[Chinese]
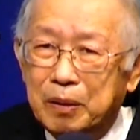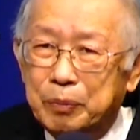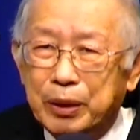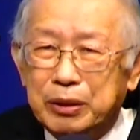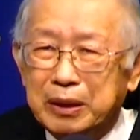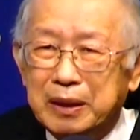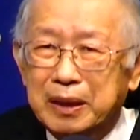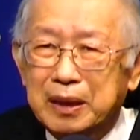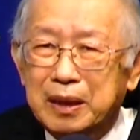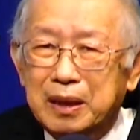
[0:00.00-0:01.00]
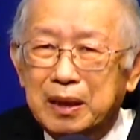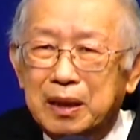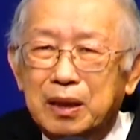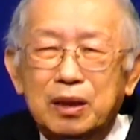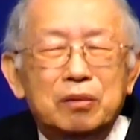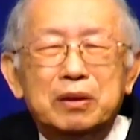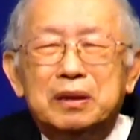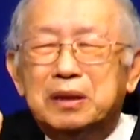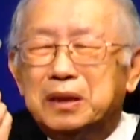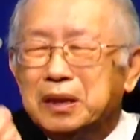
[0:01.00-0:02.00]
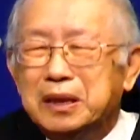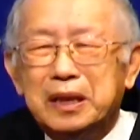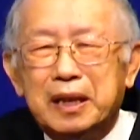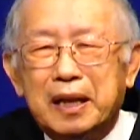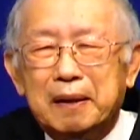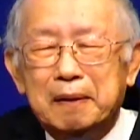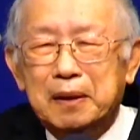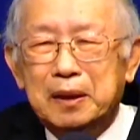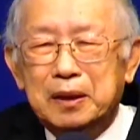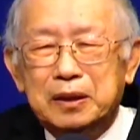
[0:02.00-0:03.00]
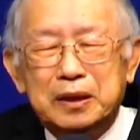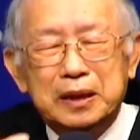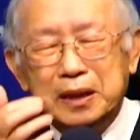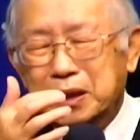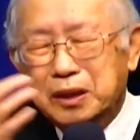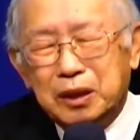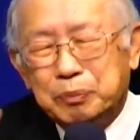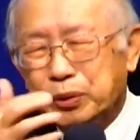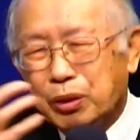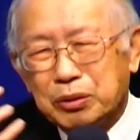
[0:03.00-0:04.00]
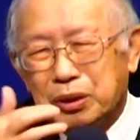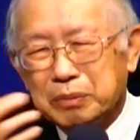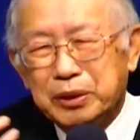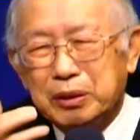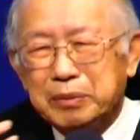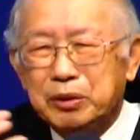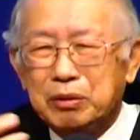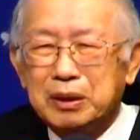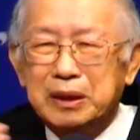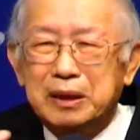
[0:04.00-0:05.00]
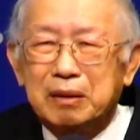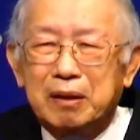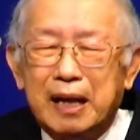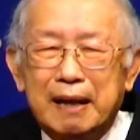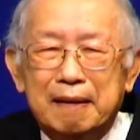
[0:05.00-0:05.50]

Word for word: 不要是，因为这些呢，这些意见的不同，什么什么东西的话，